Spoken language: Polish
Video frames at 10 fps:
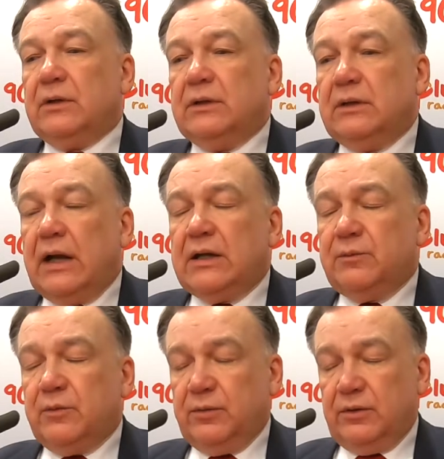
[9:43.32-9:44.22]
jaki
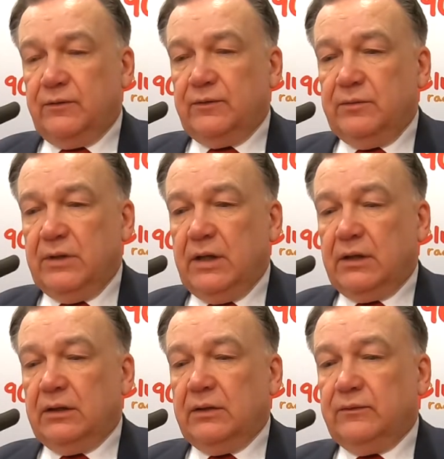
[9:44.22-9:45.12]
byłby to wymiar
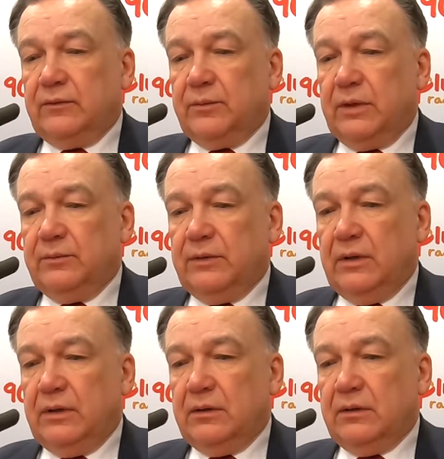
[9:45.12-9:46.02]
e, w obrębie
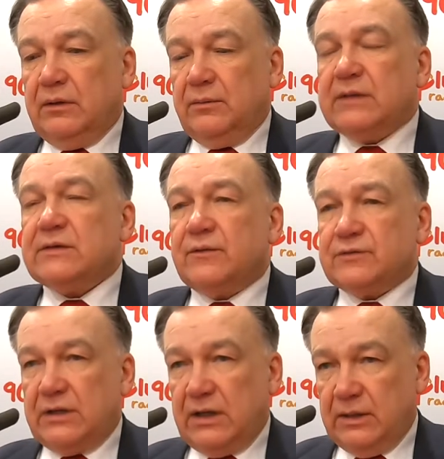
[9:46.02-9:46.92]
e,
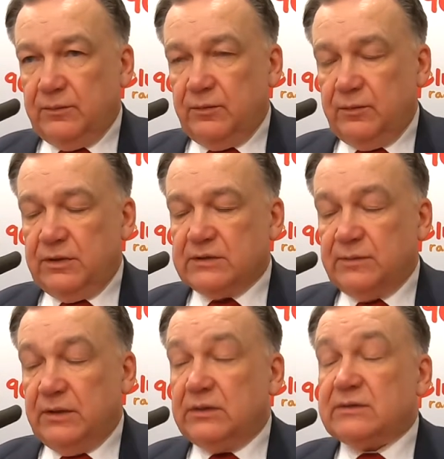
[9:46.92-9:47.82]
Mazowsza, jakie byłyby
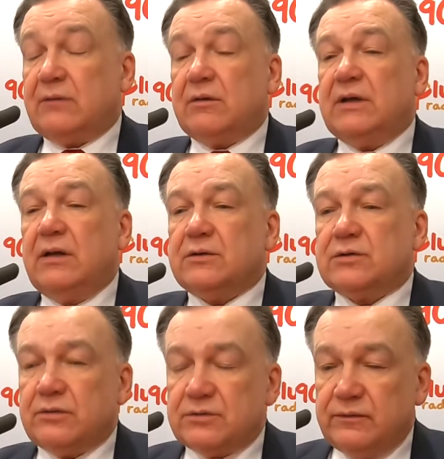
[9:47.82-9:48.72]
niezbędne, zakładając,
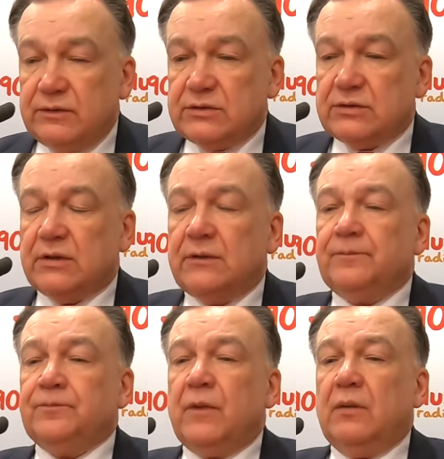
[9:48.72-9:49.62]
że oczywiście
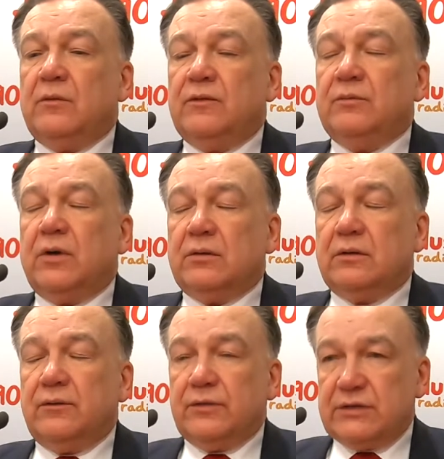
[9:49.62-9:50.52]
mówimy o
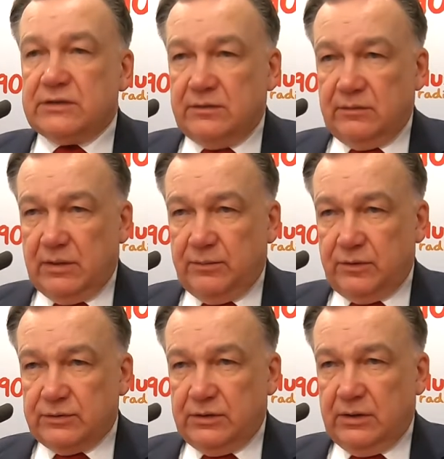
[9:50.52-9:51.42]
nowoczesnym
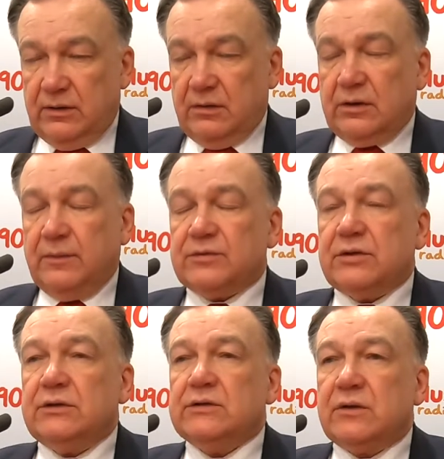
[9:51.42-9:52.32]
taborze, o
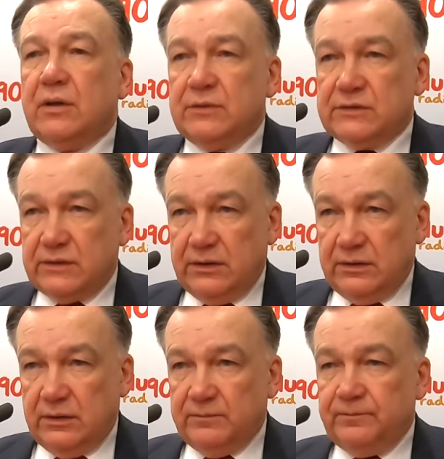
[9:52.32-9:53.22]
taborze
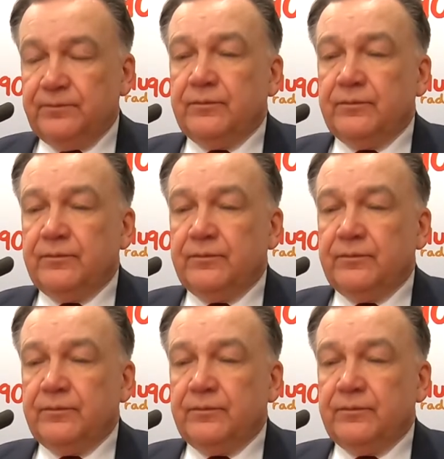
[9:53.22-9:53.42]
niskoemisyjnym,